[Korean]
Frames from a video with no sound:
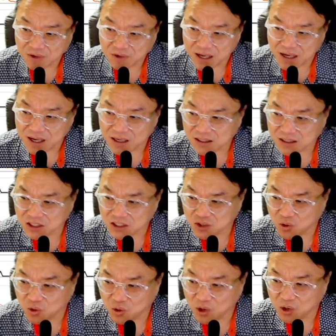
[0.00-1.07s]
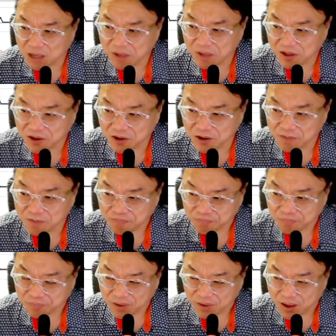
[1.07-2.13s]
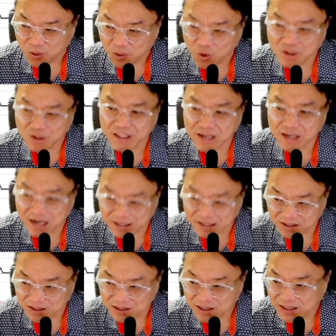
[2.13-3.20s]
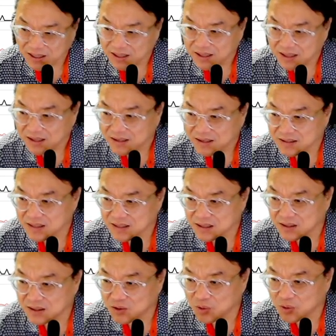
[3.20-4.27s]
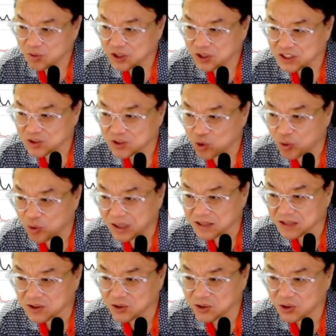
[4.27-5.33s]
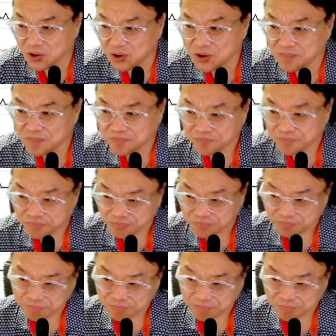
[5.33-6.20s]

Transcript: 양봉으로 강하게 치고 올라가면요 홀딩 가능. 자 그리고 목표치는 5만 원 정도부터